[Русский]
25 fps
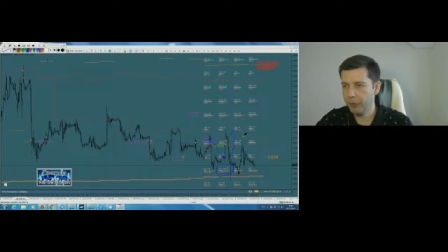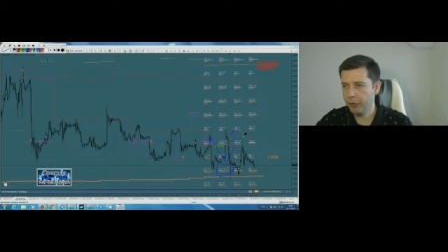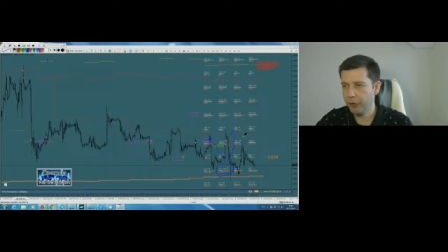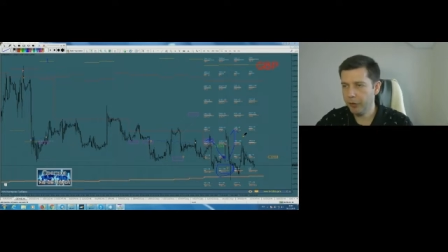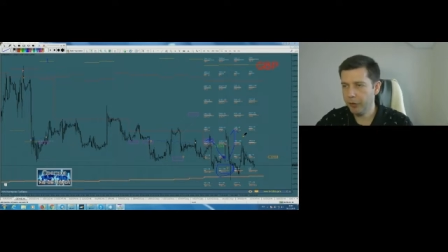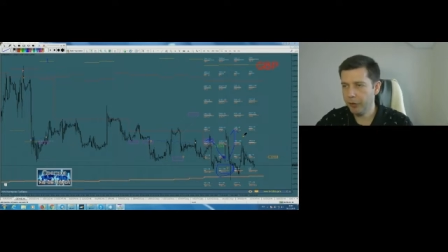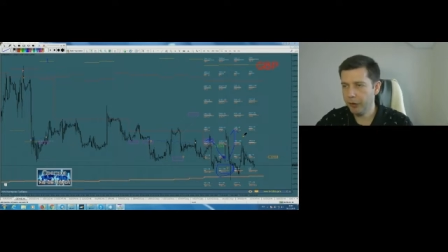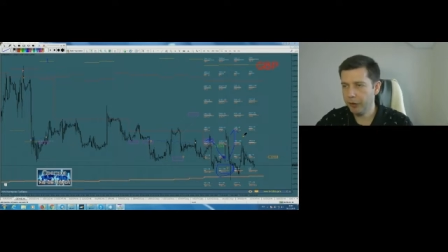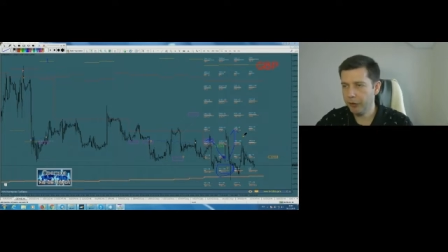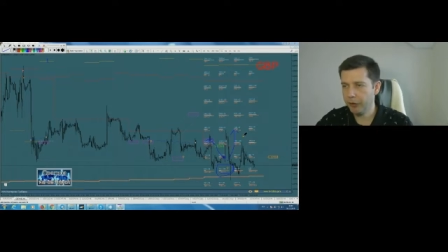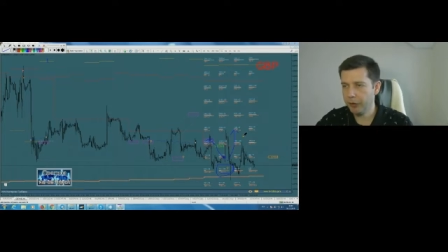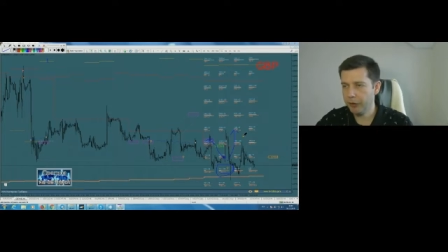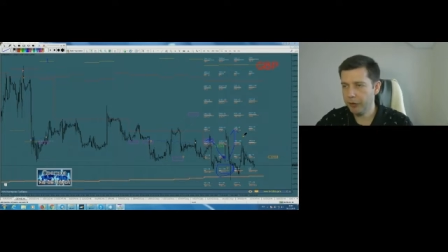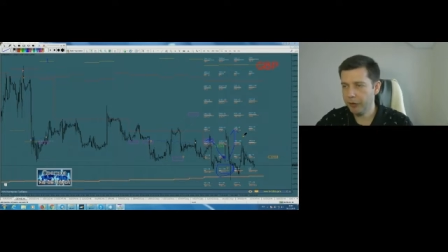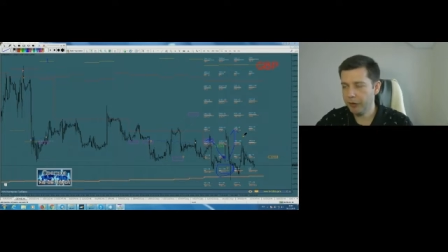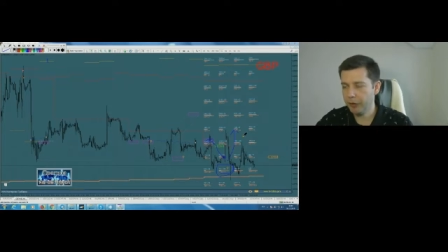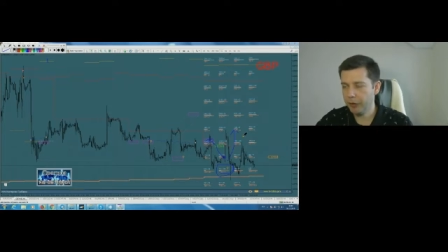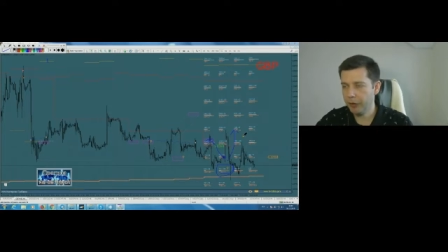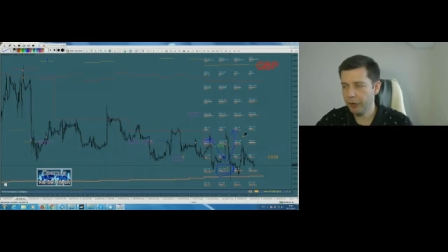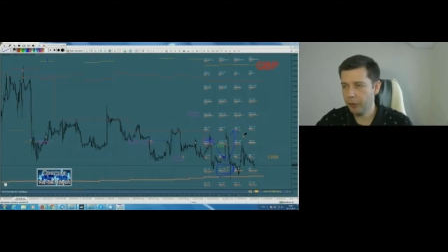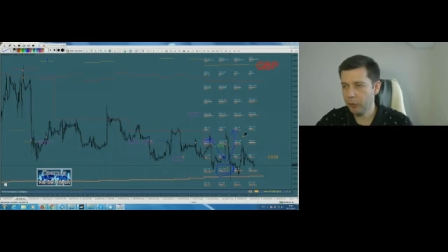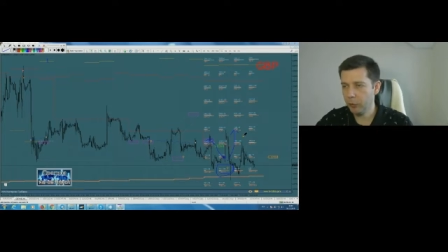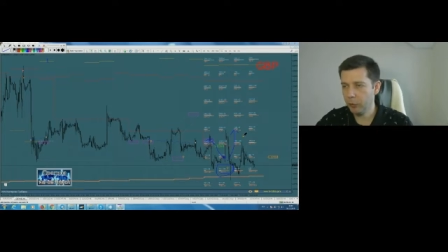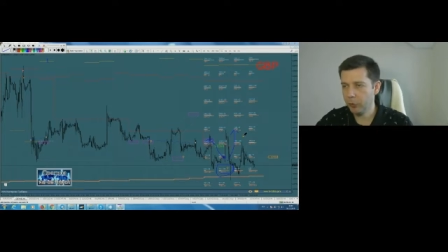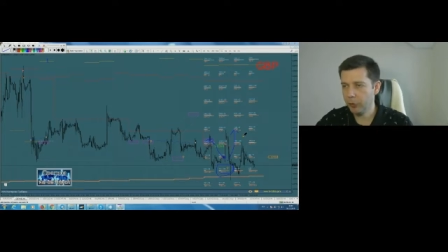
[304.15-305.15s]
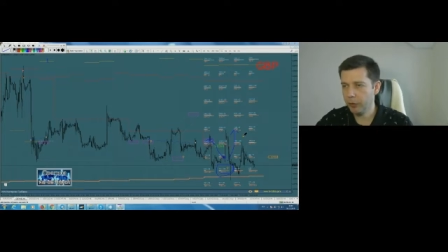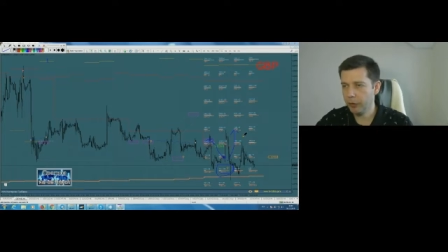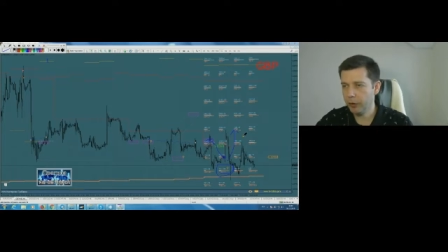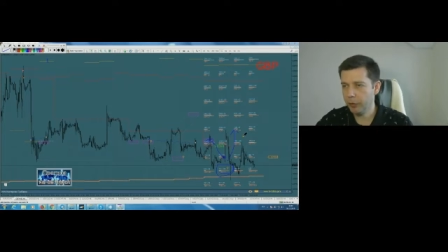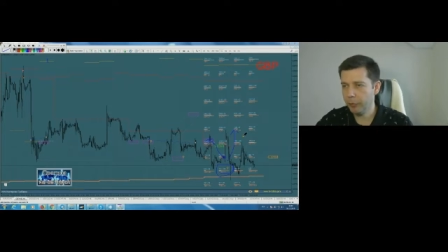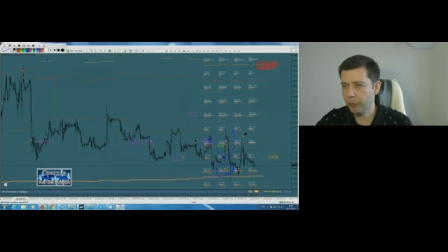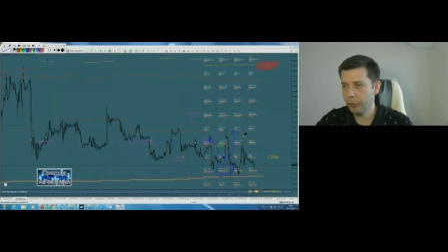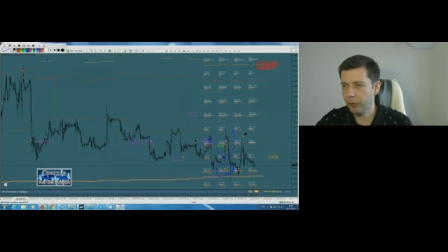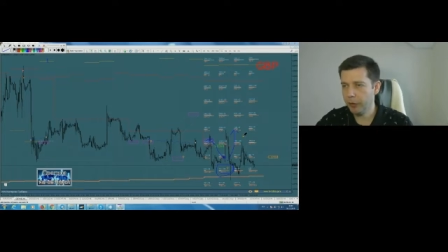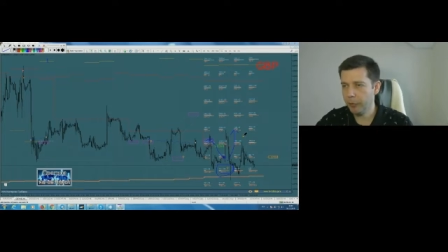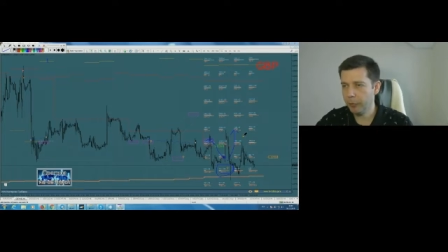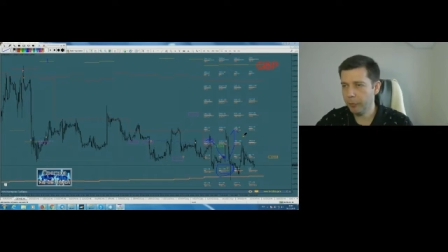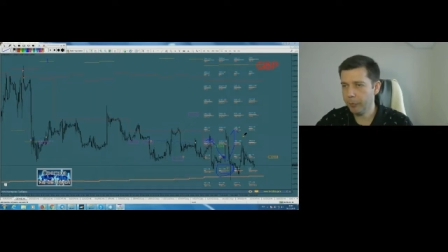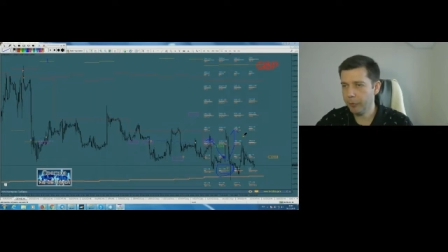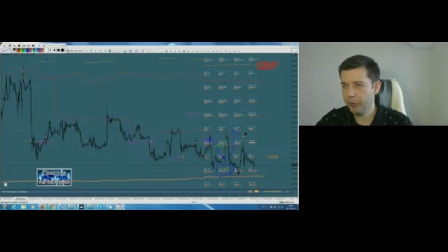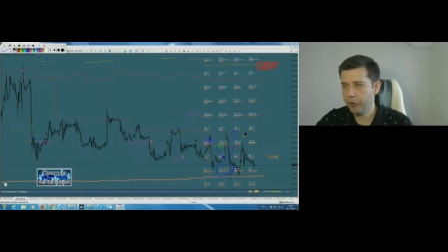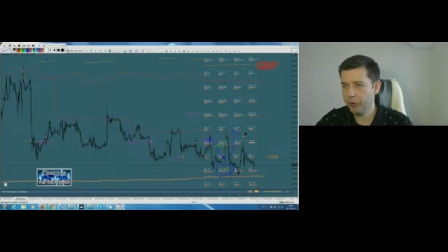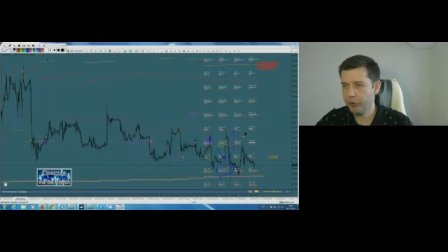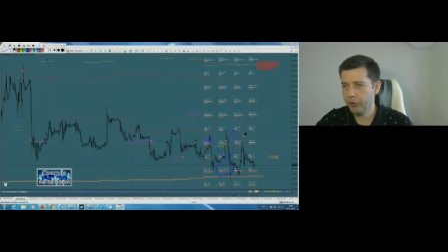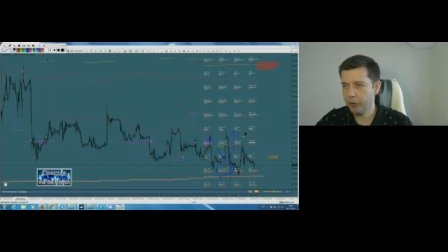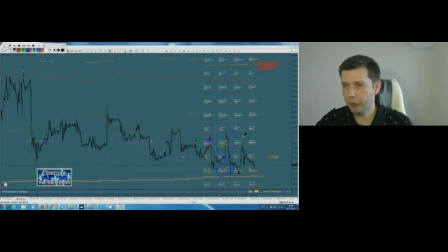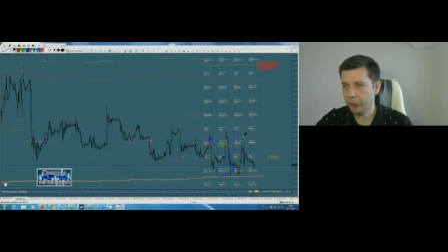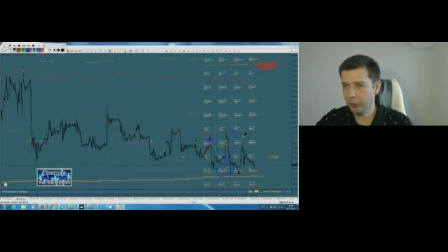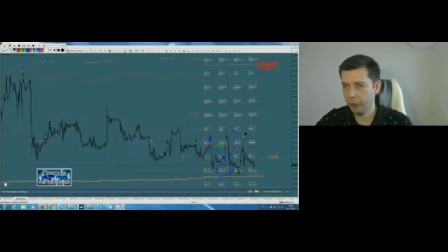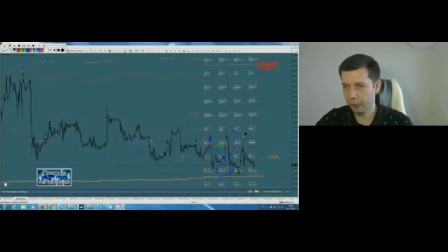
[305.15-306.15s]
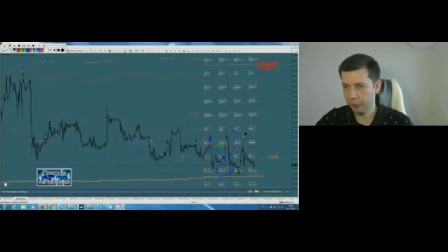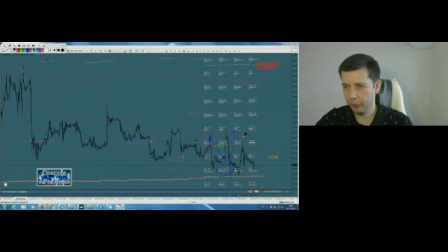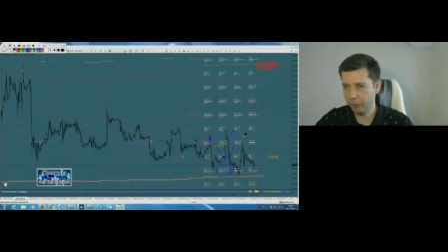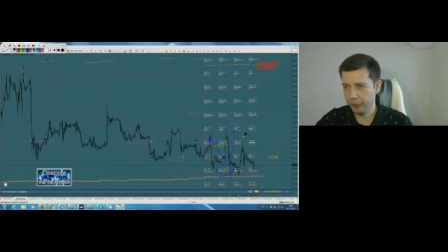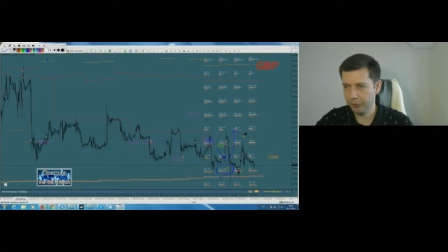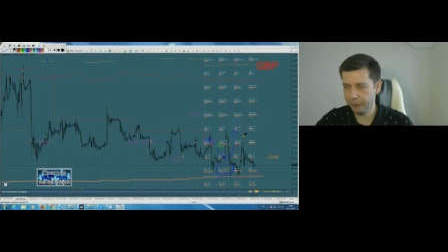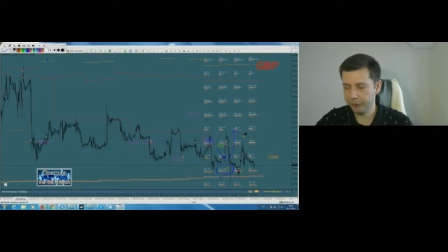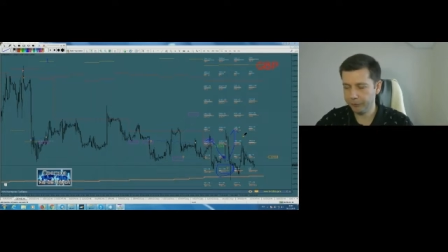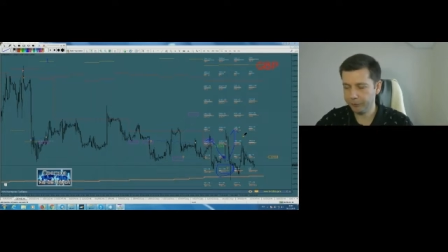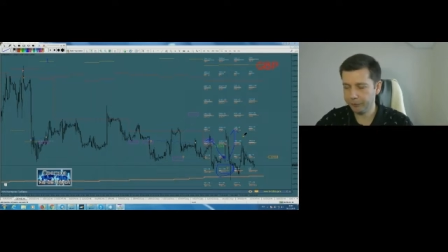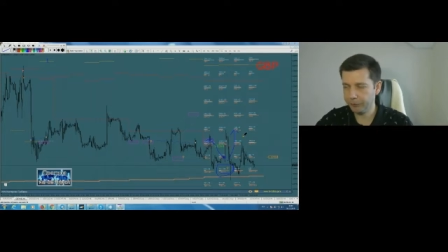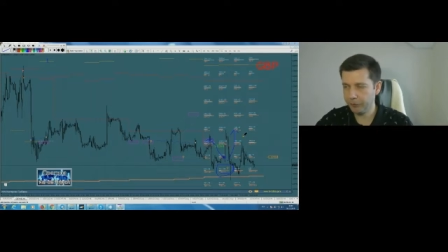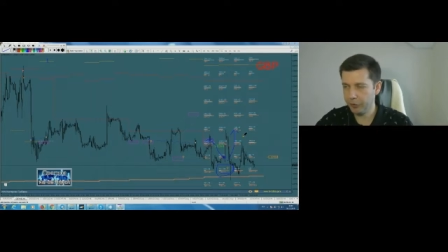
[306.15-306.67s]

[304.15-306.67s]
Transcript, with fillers: индикатор страйка уже для меня перестает быть